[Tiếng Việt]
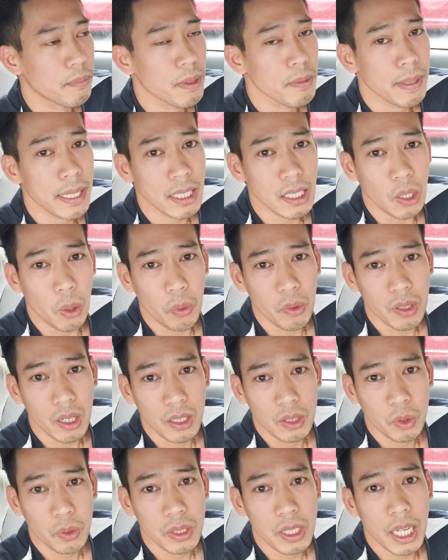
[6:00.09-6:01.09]
năm mươi mấy tuổi
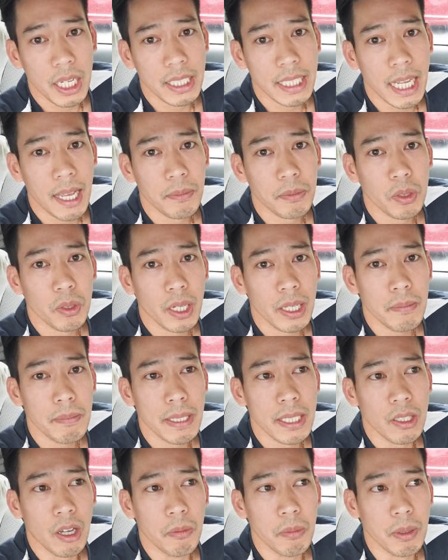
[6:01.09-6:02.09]
rồi tôi về Việt Nam tôi lấy
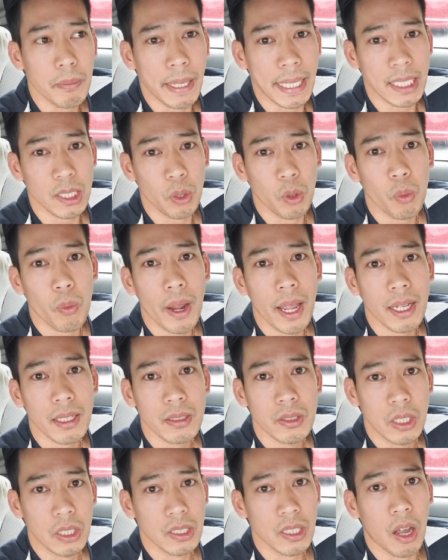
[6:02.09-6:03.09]
mấy nhỏ 17 tuổi qua
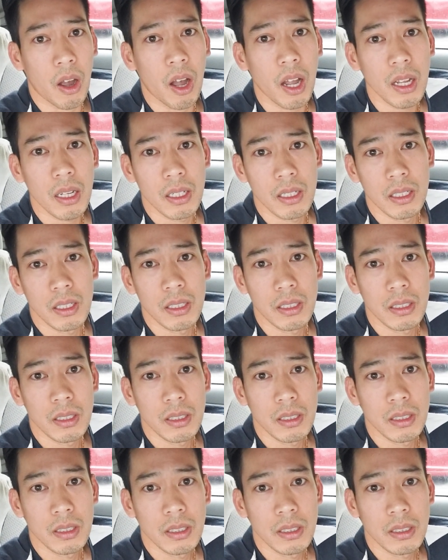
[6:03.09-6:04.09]
chuyện nhỏ
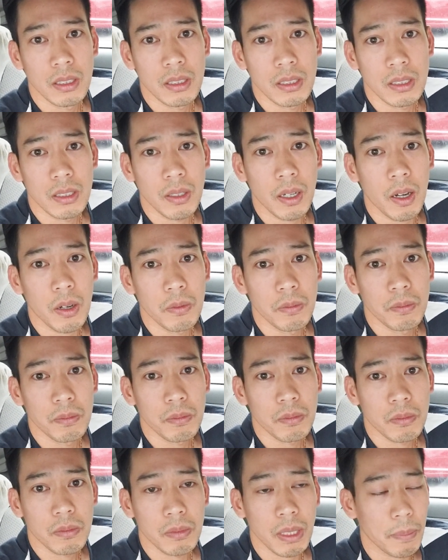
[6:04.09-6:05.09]
đúng không
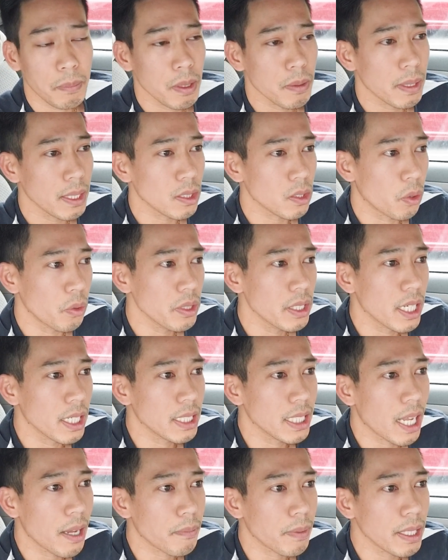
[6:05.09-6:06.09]
năm mươi mấy tuổi về
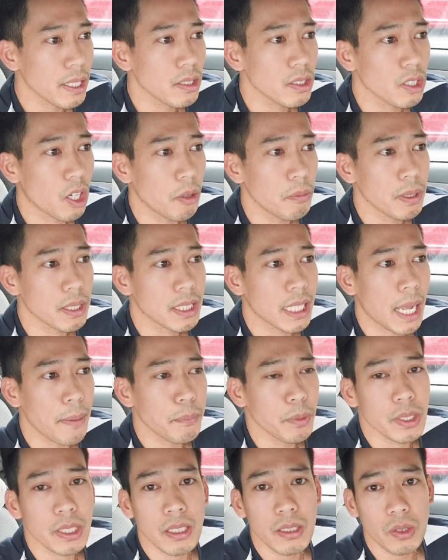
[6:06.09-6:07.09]
Việt Nam lấy nhỏ
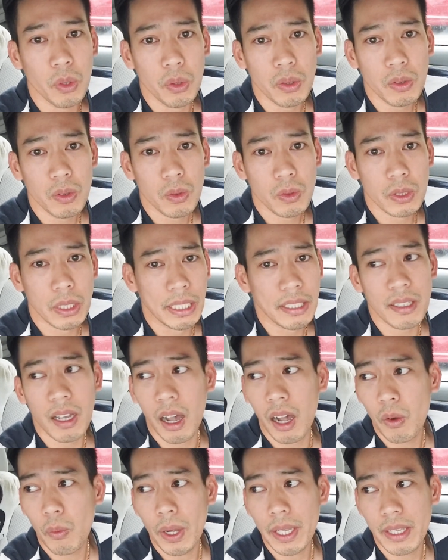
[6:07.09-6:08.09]
18, 19 tuổi chuyện
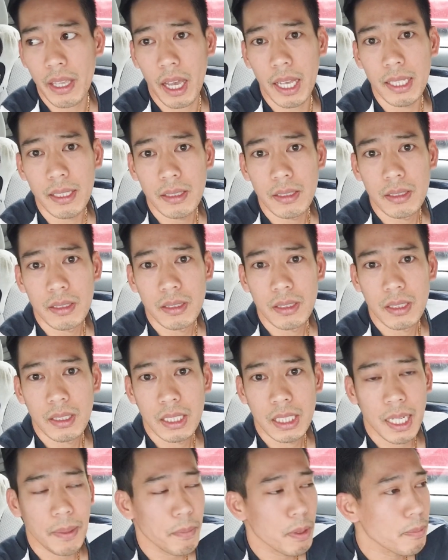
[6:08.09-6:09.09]
nhỏ quá dễ
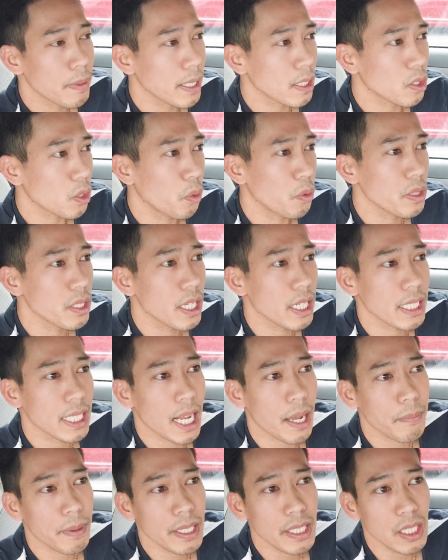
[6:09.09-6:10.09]
năm mươi mấy tuổi về Việt
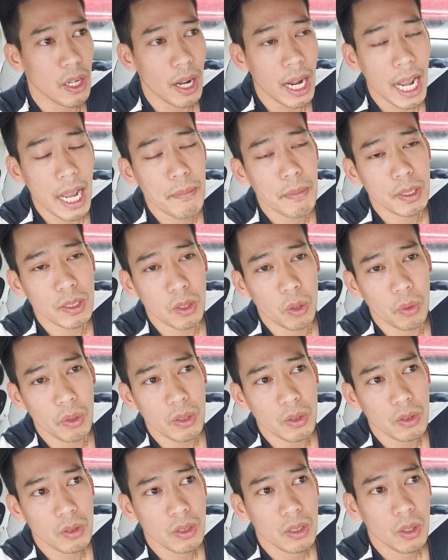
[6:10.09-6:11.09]
Nam lấy nhỏ 20
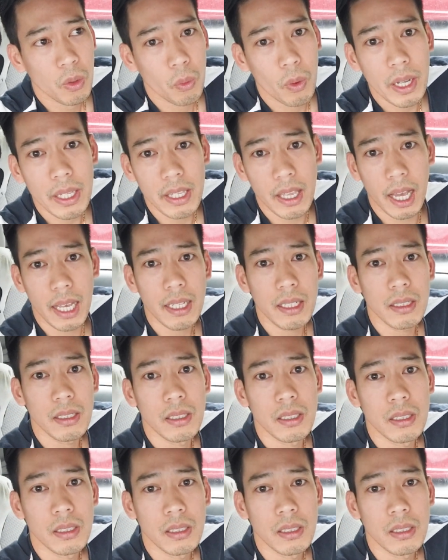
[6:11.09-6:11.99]
tuổi quá dễ